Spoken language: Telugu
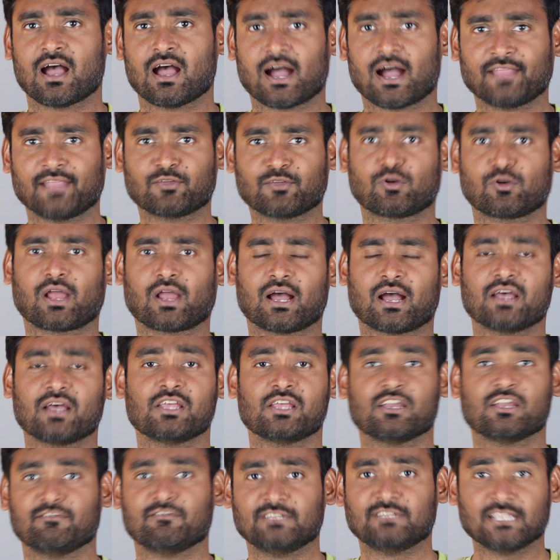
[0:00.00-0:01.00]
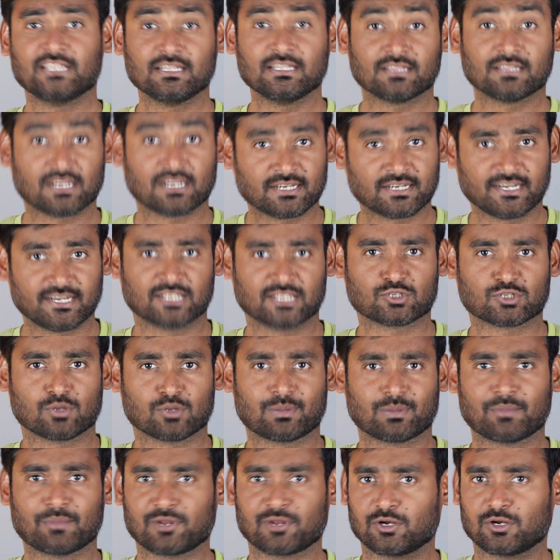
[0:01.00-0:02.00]
అది కూడా విత్ ఇన్ థర్టీ డేస్
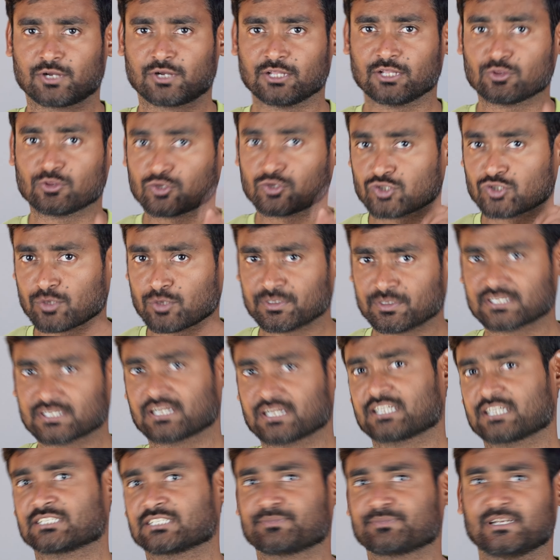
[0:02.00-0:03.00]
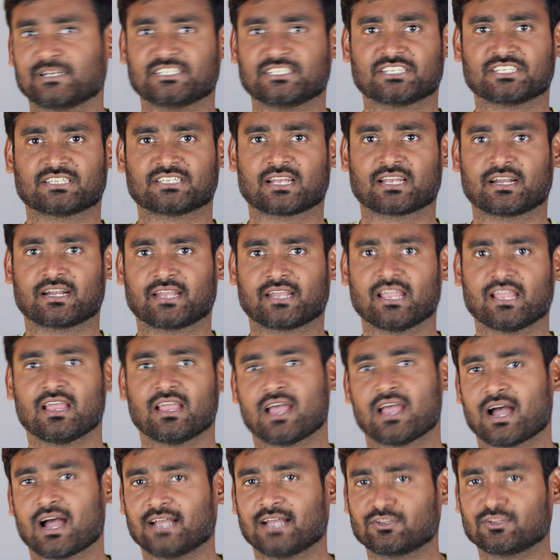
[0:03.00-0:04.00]
లోపల మీరు టెన్ థౌసండ్ రూపీస్ కనుక స్పెండ్ చేశారంటే
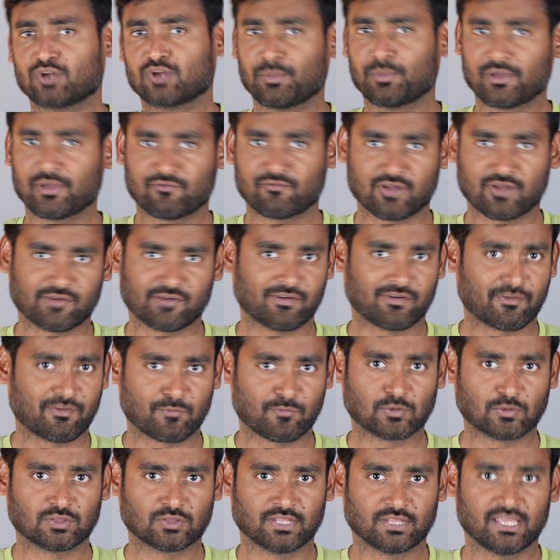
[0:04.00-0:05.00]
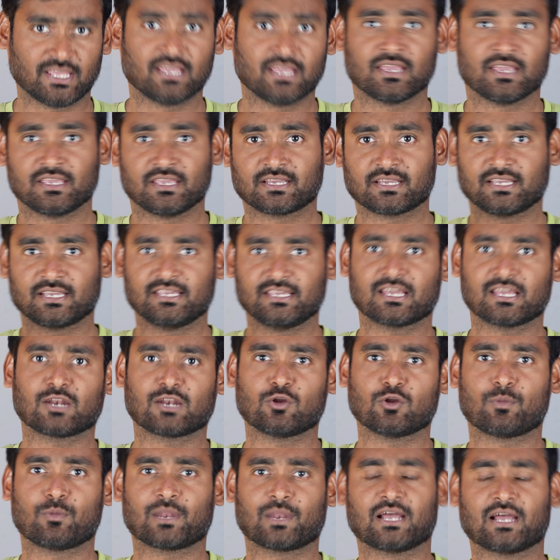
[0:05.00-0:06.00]
అది కూడా మీకు వేవ్ ఆఫ్ అయిపోతుంది ఇక ఇయర్
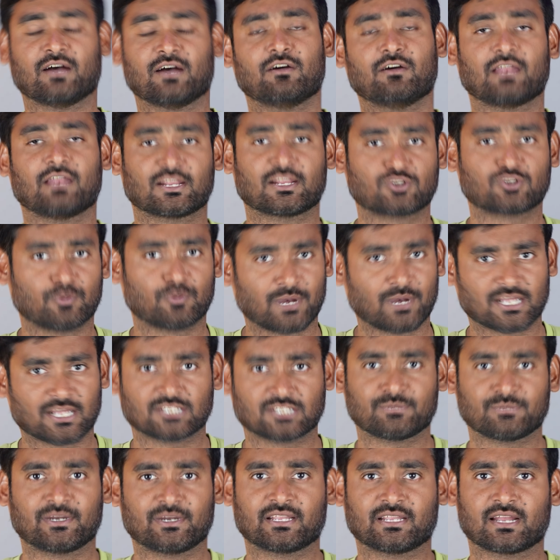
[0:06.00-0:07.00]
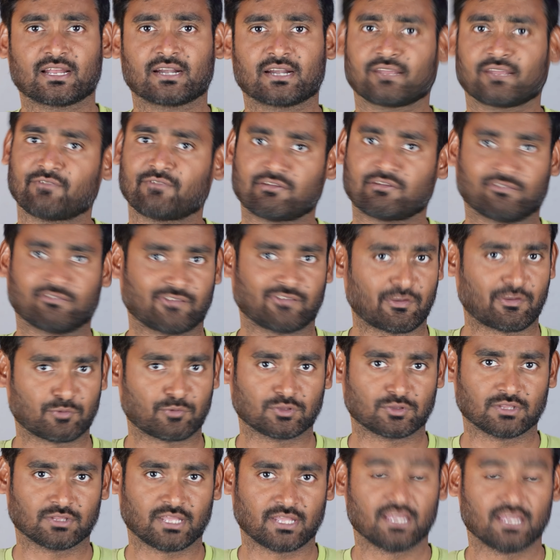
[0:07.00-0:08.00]
లోపల లక్ష రూపాయలు ఖర్చు పెట్టారంటే వేవ్ ఆఫ్
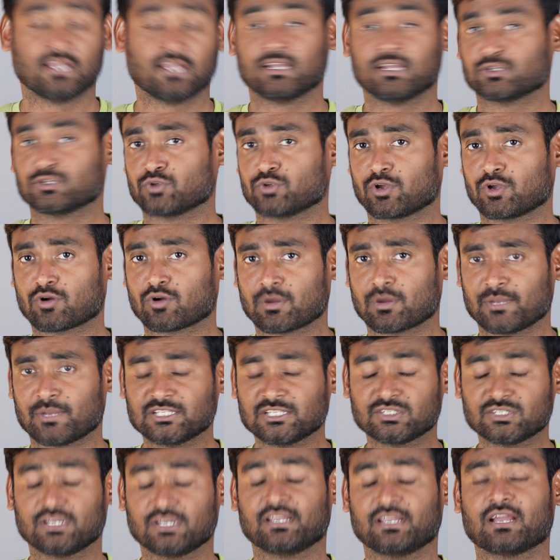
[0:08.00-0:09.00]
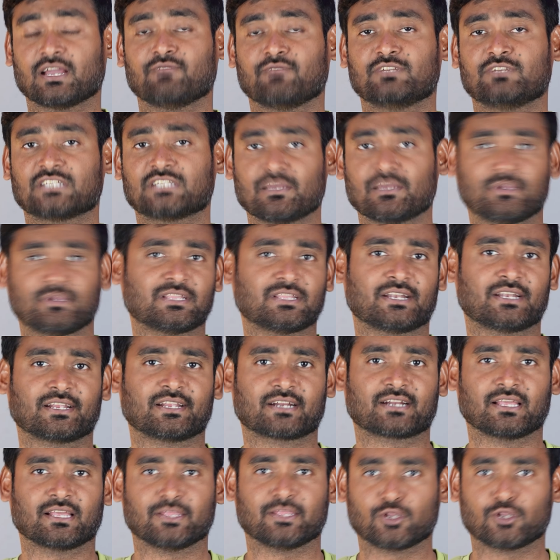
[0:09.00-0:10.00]
అయిపోతుంది సో ఇంకొక మంచి విషయం ఏంటంటే
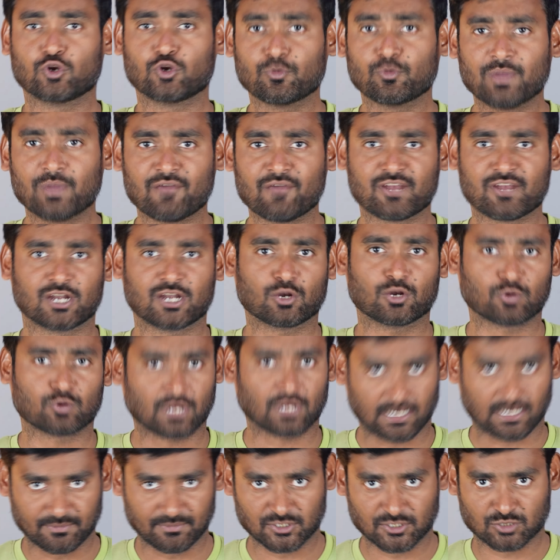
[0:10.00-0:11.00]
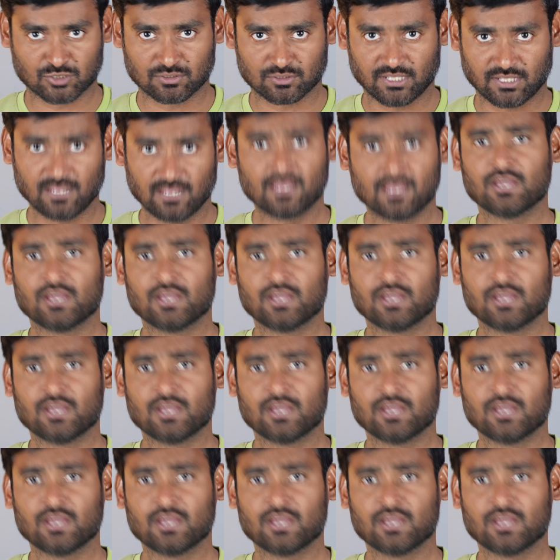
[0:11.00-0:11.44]
ఇక్కడ ఇది రూపే వేరెంట్లో కూడా లభిస్తుంది